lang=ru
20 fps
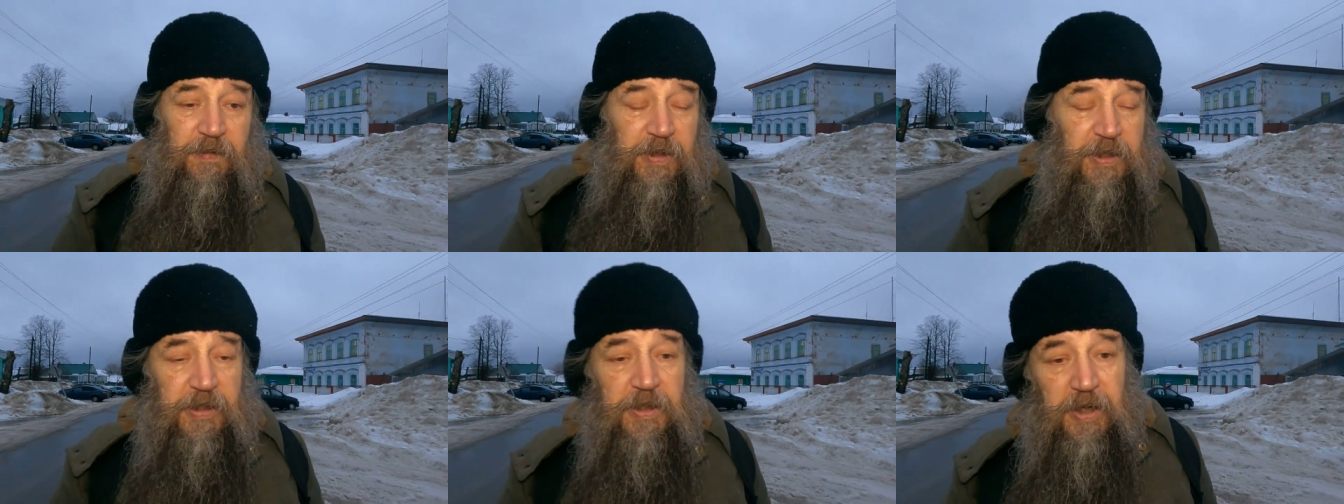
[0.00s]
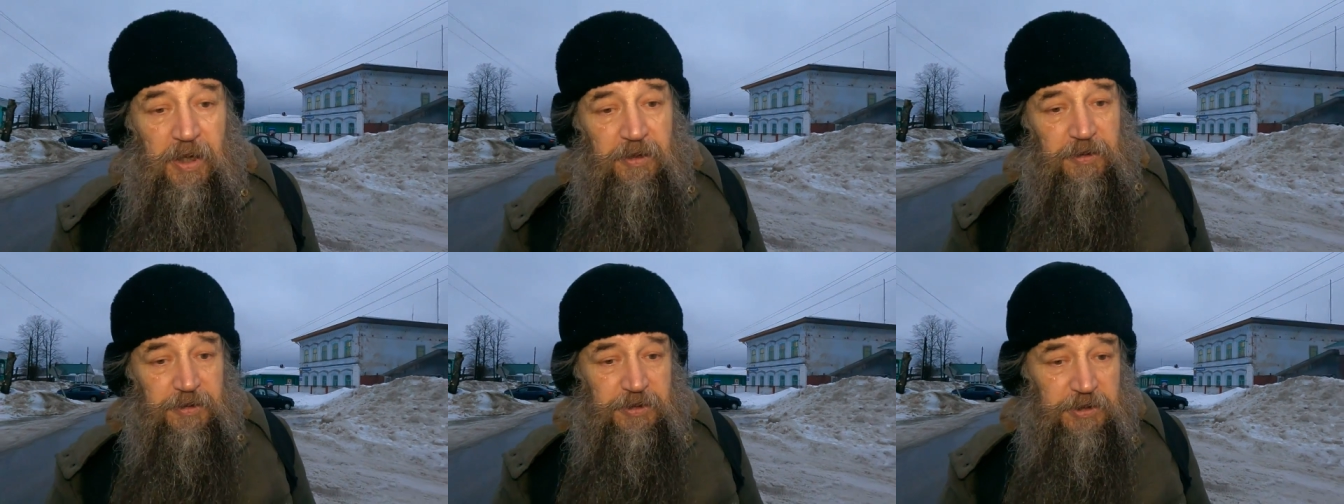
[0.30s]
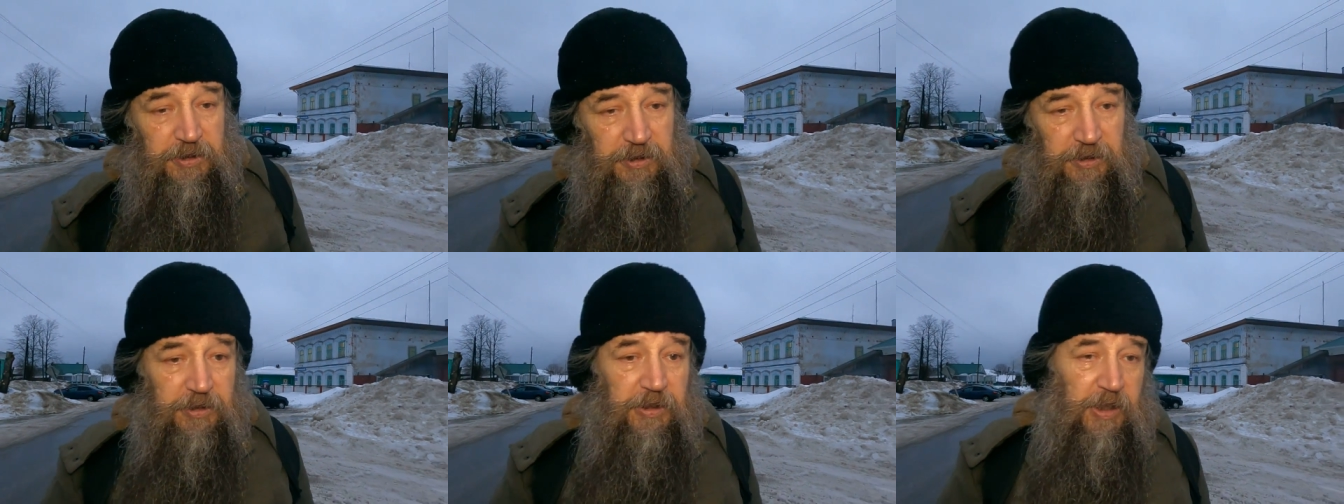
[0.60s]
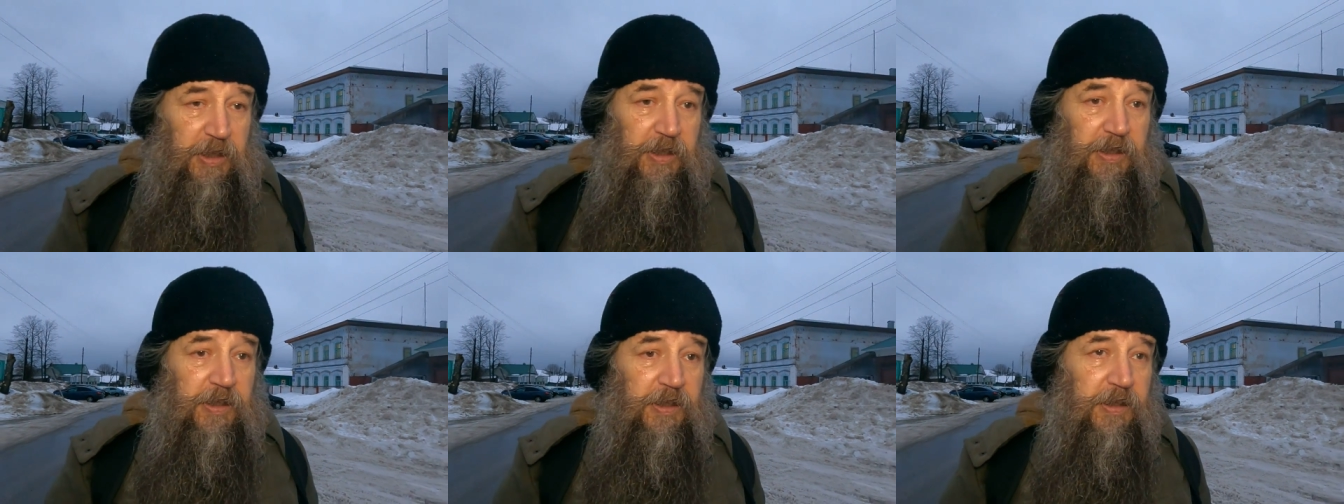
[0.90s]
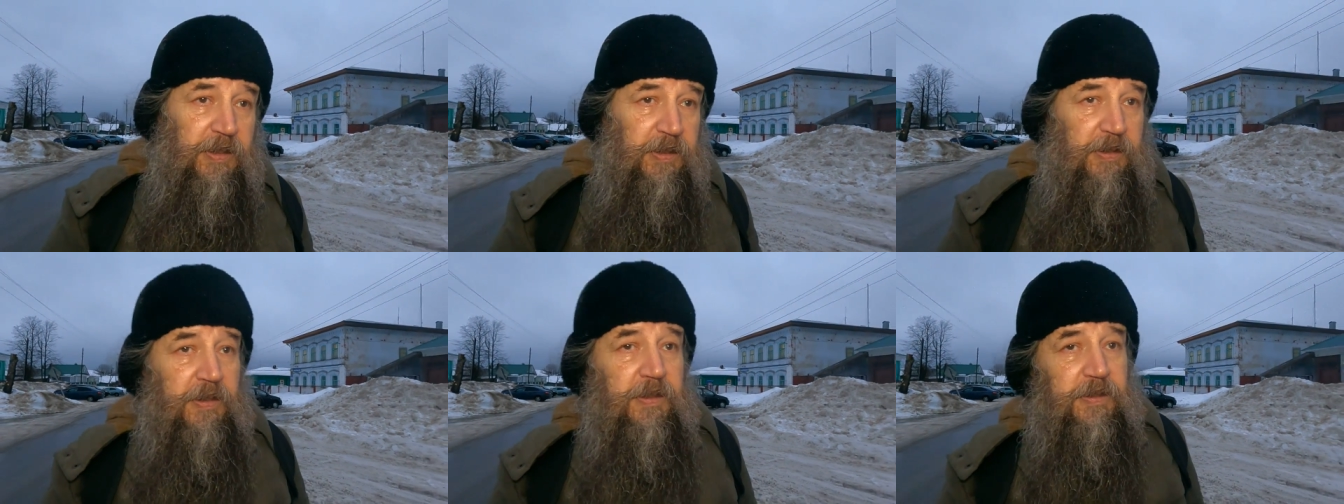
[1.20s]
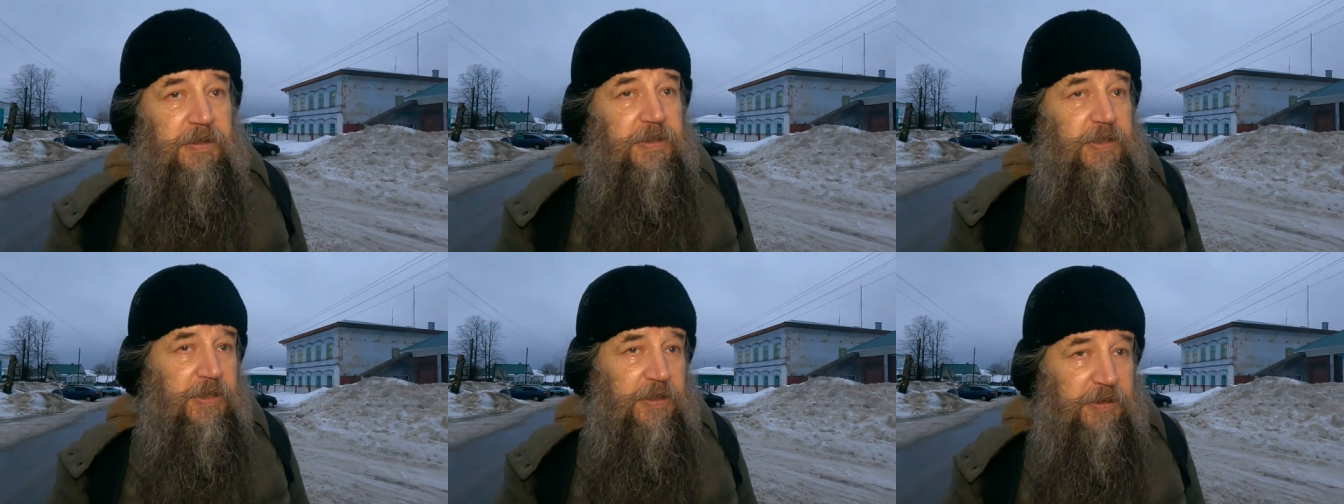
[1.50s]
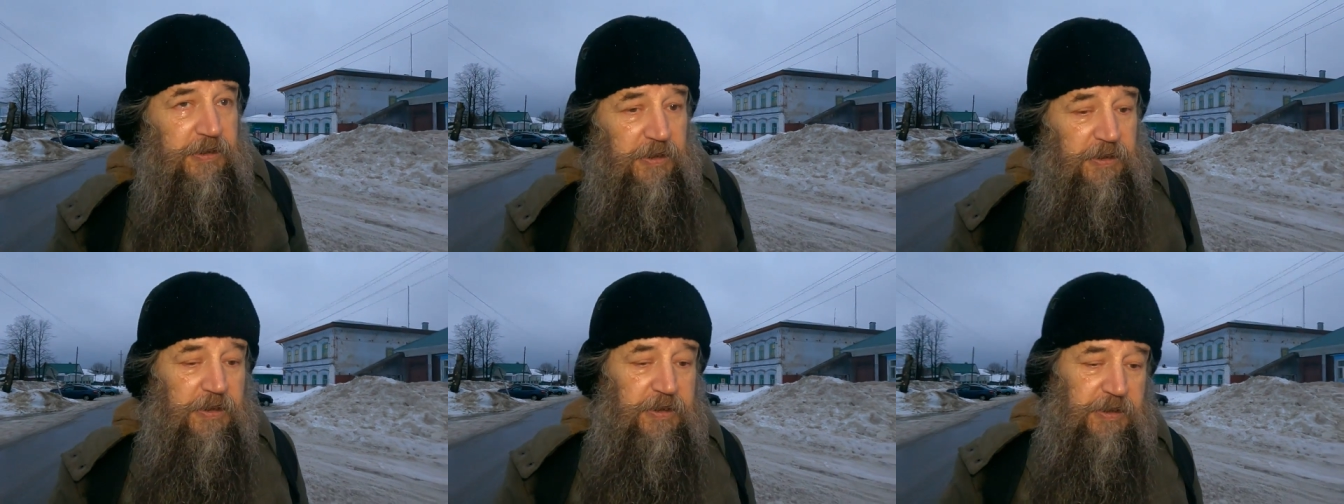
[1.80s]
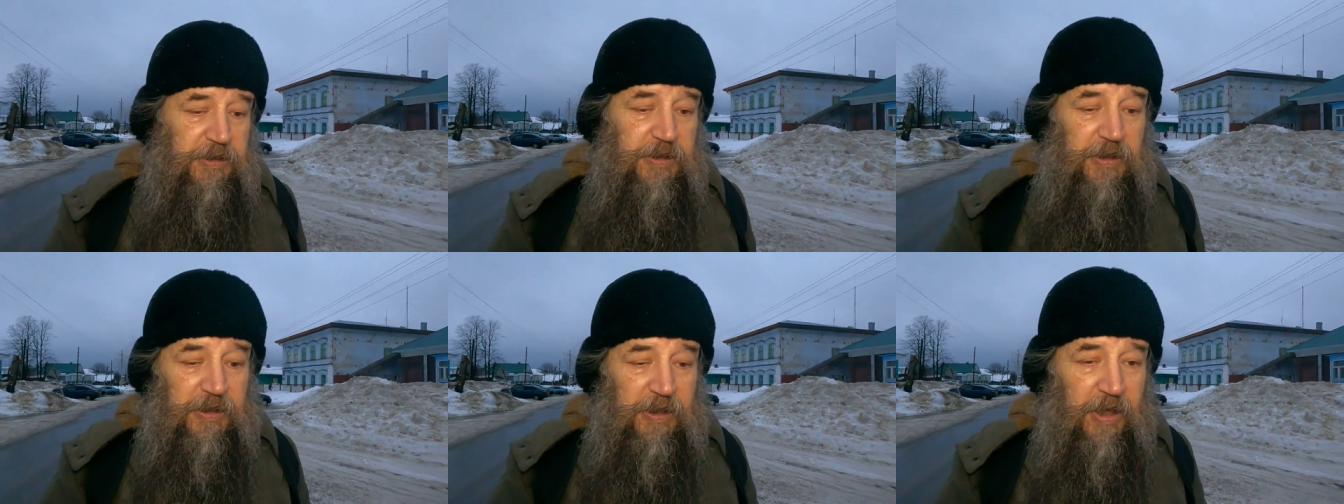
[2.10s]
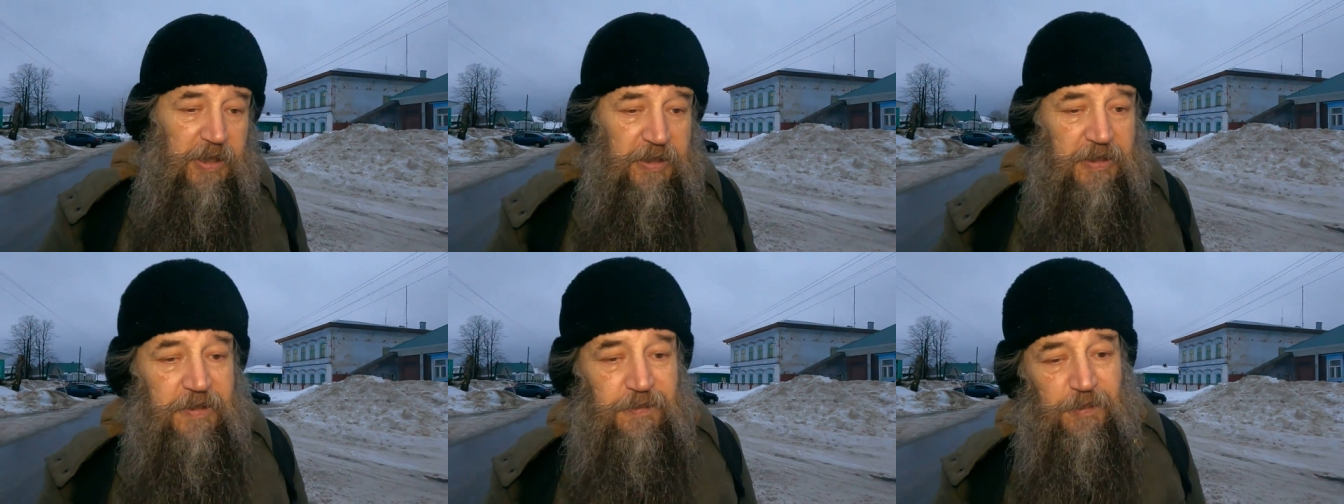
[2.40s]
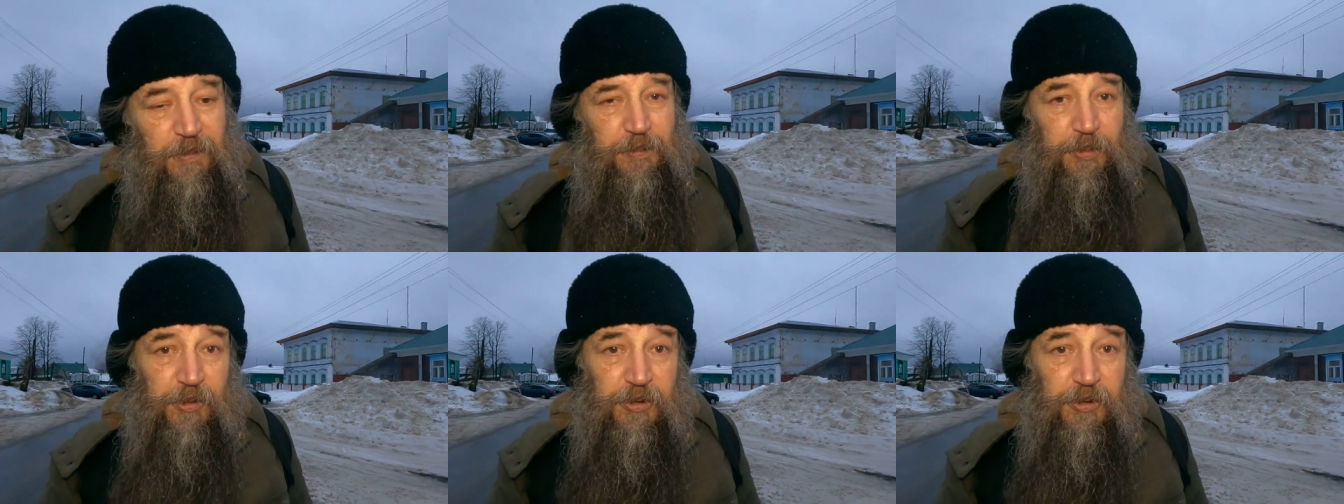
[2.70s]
влияющее на деятельность организма,